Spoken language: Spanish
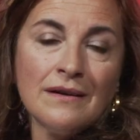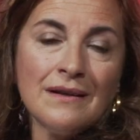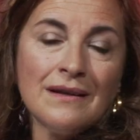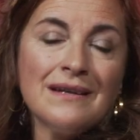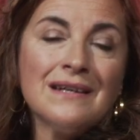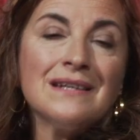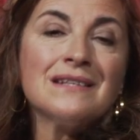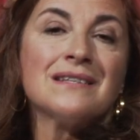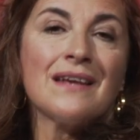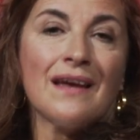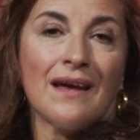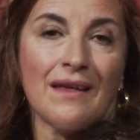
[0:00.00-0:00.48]

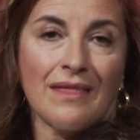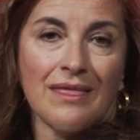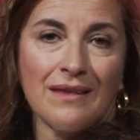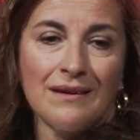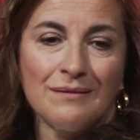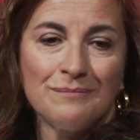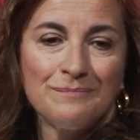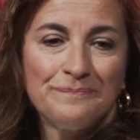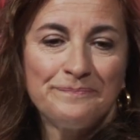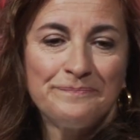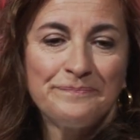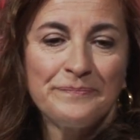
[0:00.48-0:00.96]
y se hace.
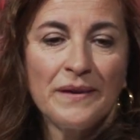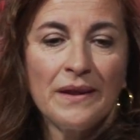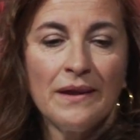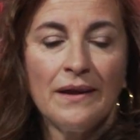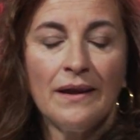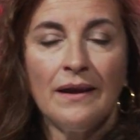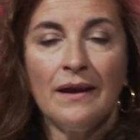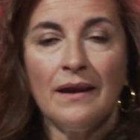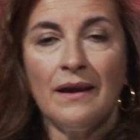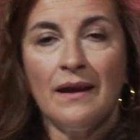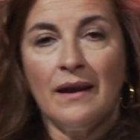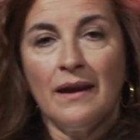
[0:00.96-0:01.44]

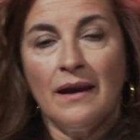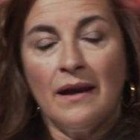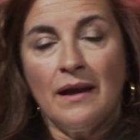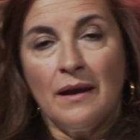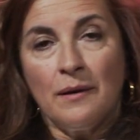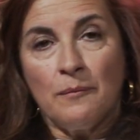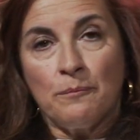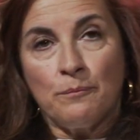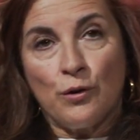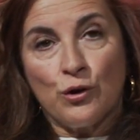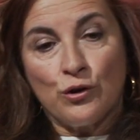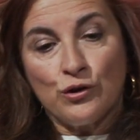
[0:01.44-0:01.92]

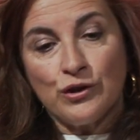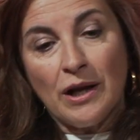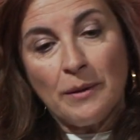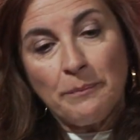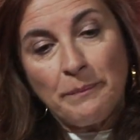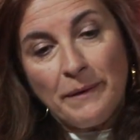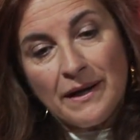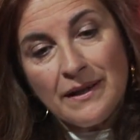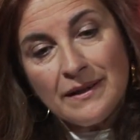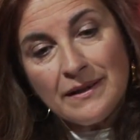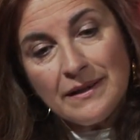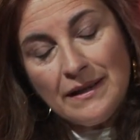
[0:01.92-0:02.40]
Por otra
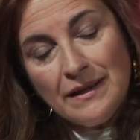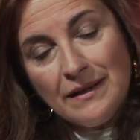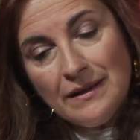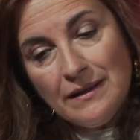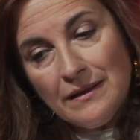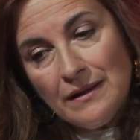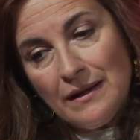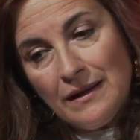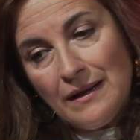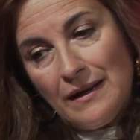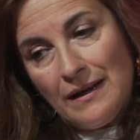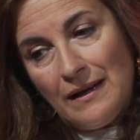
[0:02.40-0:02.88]
parte,
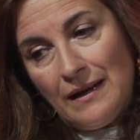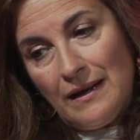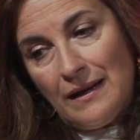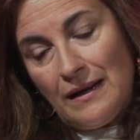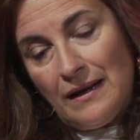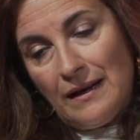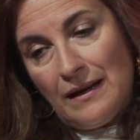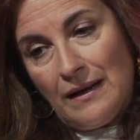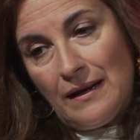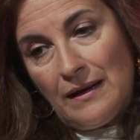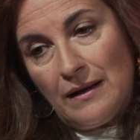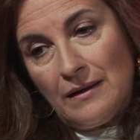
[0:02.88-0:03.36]

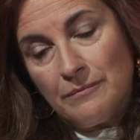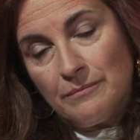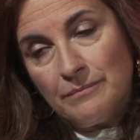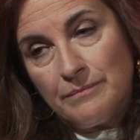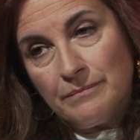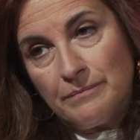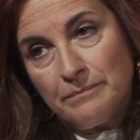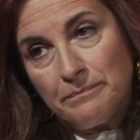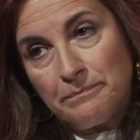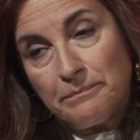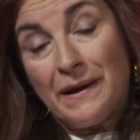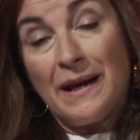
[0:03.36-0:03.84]

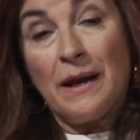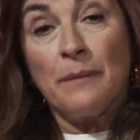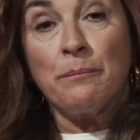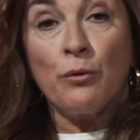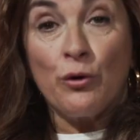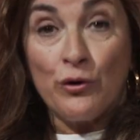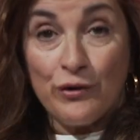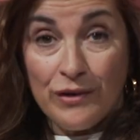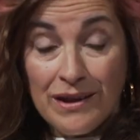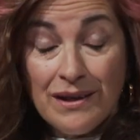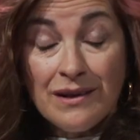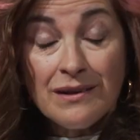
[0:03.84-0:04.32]
Em, para
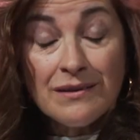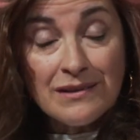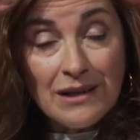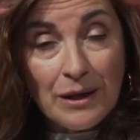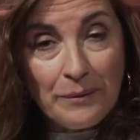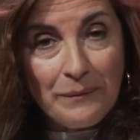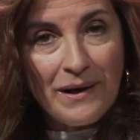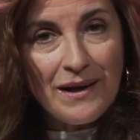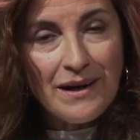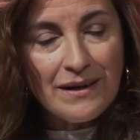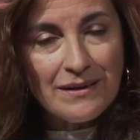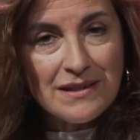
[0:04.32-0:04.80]
poder
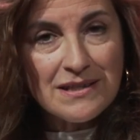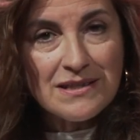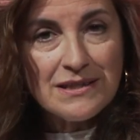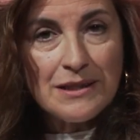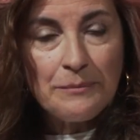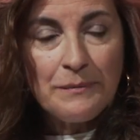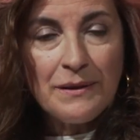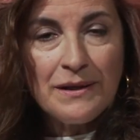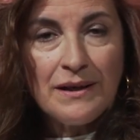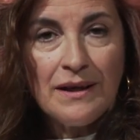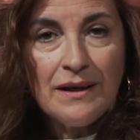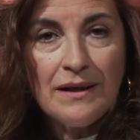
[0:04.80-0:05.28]
trabajar de esta
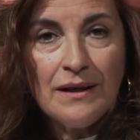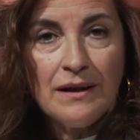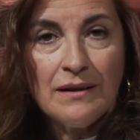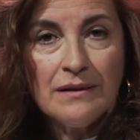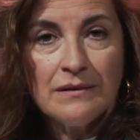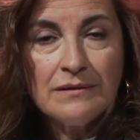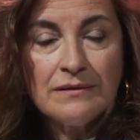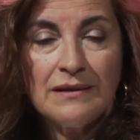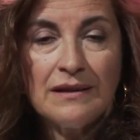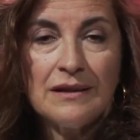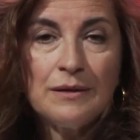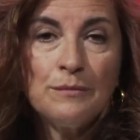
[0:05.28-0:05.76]
manera
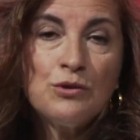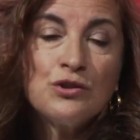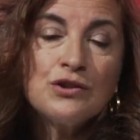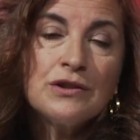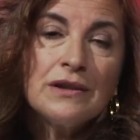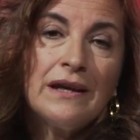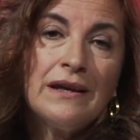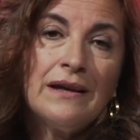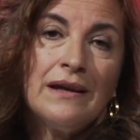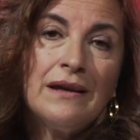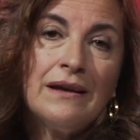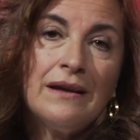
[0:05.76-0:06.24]
tenemos
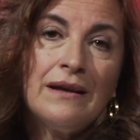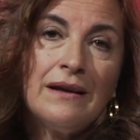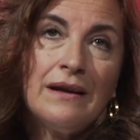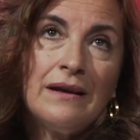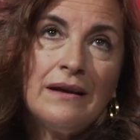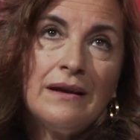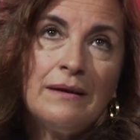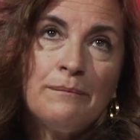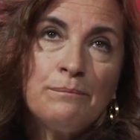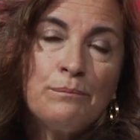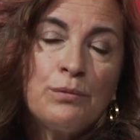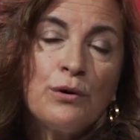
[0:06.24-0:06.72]
que
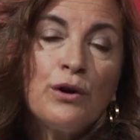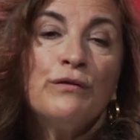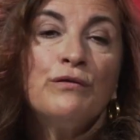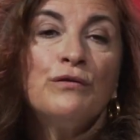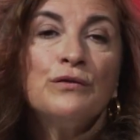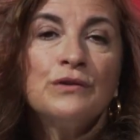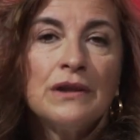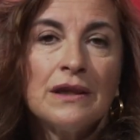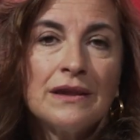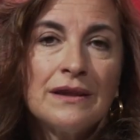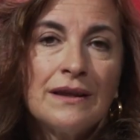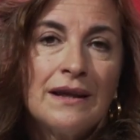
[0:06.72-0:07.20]

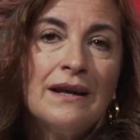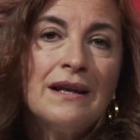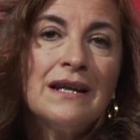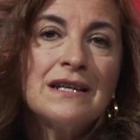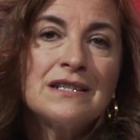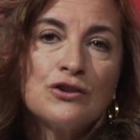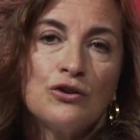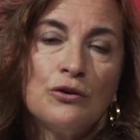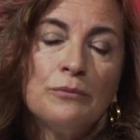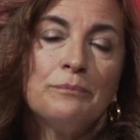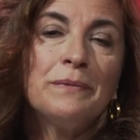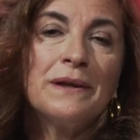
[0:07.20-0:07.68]
profundizar en las
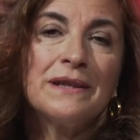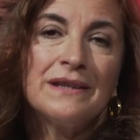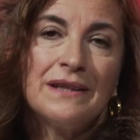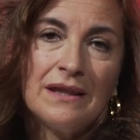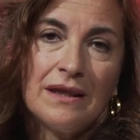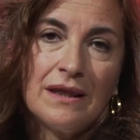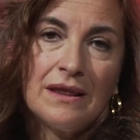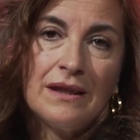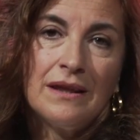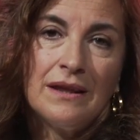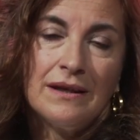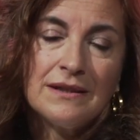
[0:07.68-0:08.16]

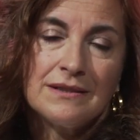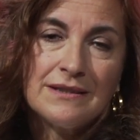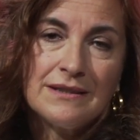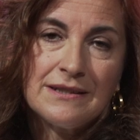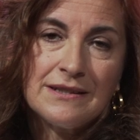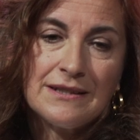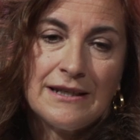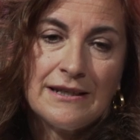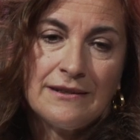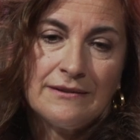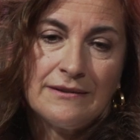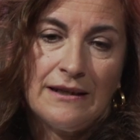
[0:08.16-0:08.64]
competencias
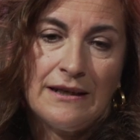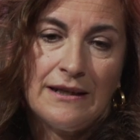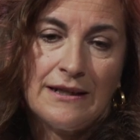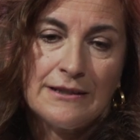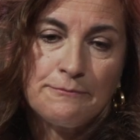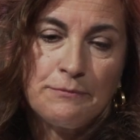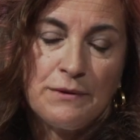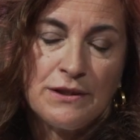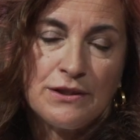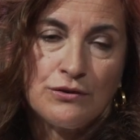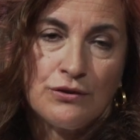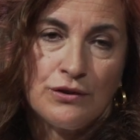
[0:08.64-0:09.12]
de, las
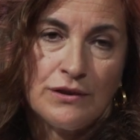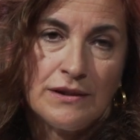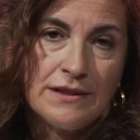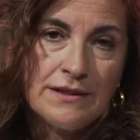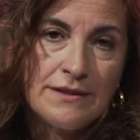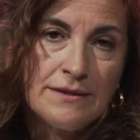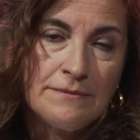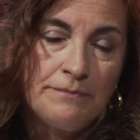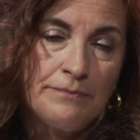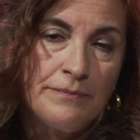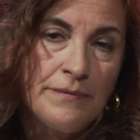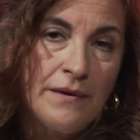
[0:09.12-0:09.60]
personas.